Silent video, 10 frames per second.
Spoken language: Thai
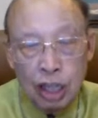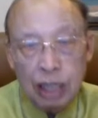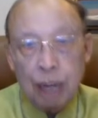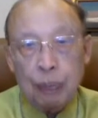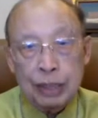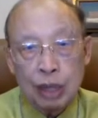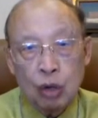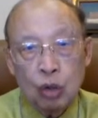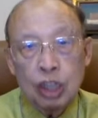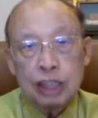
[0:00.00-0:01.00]
กับพระเจ้า
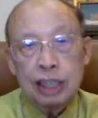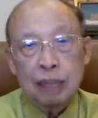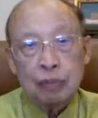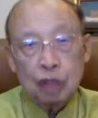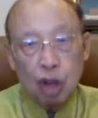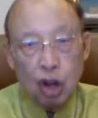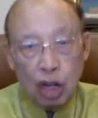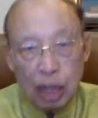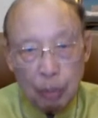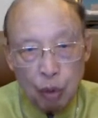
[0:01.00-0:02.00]
เสื่อมต่อ
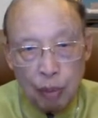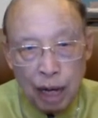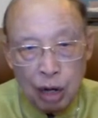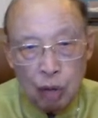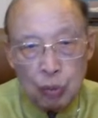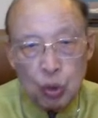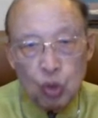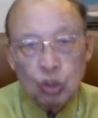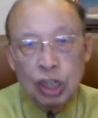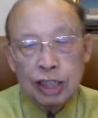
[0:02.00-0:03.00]
กับความหักของพระองค์
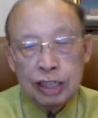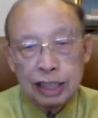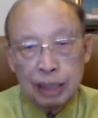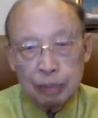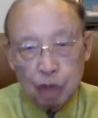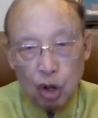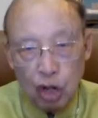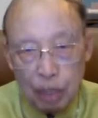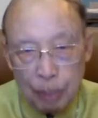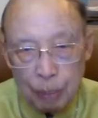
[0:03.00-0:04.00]
เสื่อมต่อ
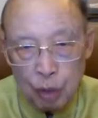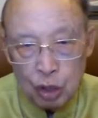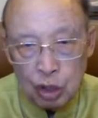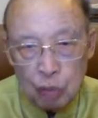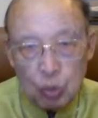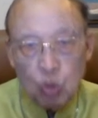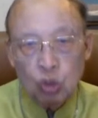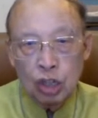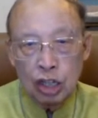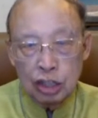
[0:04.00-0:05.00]
กับพระพรของพระองค์
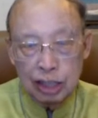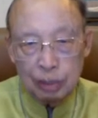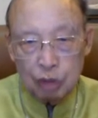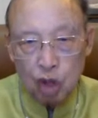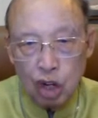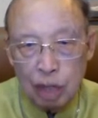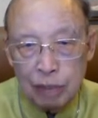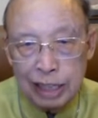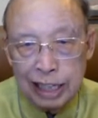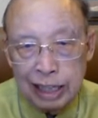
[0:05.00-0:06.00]
เสื่อมต่อกับฤ
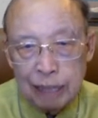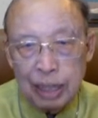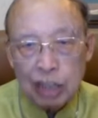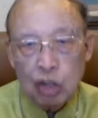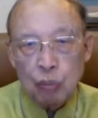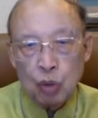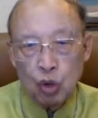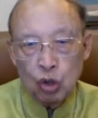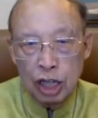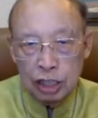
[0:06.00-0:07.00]
ทธิ์เดชอำนาจของพระอง
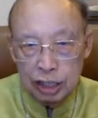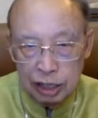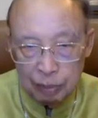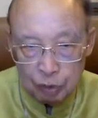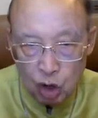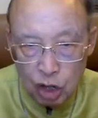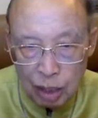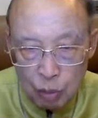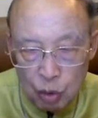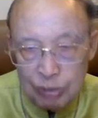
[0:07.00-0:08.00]
ค์เสื่อมต่อกับ
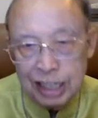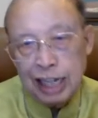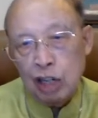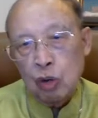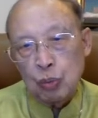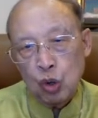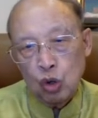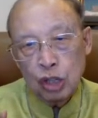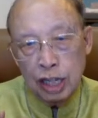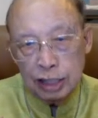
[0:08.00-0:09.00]
ความยิ่งใหญ่ของพระองค์
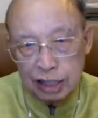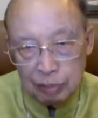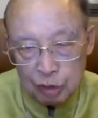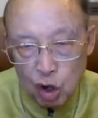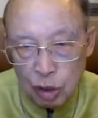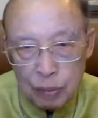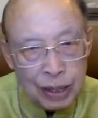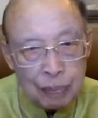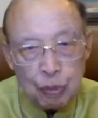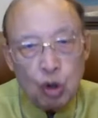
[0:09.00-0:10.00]
เสื่อมต่อกับกา
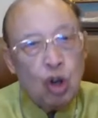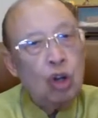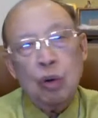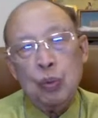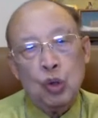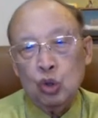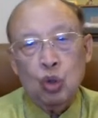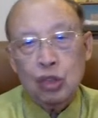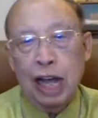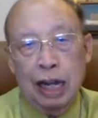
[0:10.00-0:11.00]
รปกครองของพระองค์ทุ
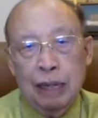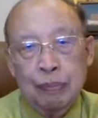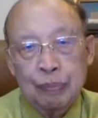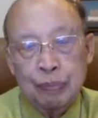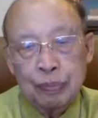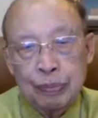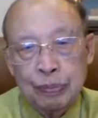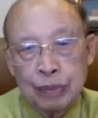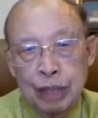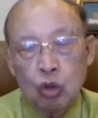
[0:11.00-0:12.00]
กอย่าง
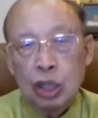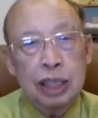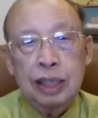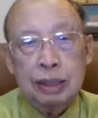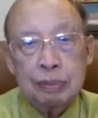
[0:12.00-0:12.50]
เอาขึ้น